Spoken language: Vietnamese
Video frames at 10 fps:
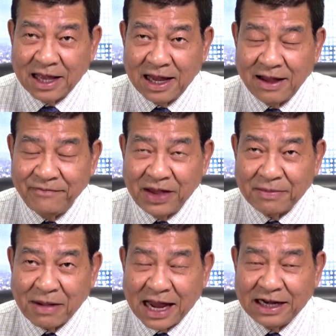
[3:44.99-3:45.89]
ờ,
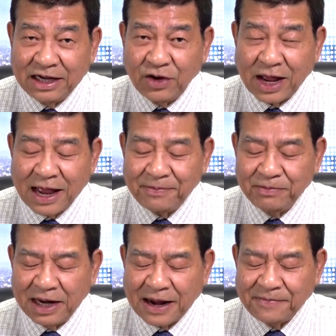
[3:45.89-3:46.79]
việc bán những loại
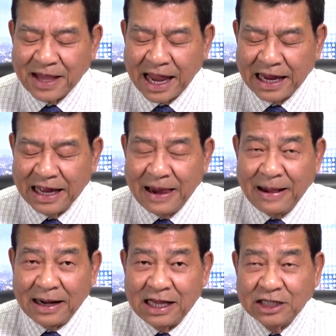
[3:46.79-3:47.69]
F-15 này
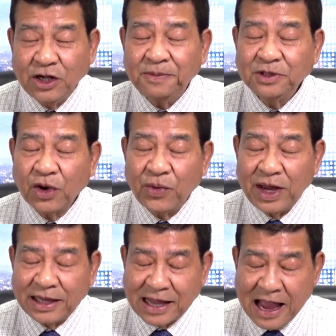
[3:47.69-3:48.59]
để giúp cho
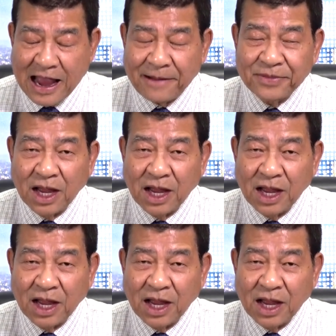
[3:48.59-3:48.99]
Quê ta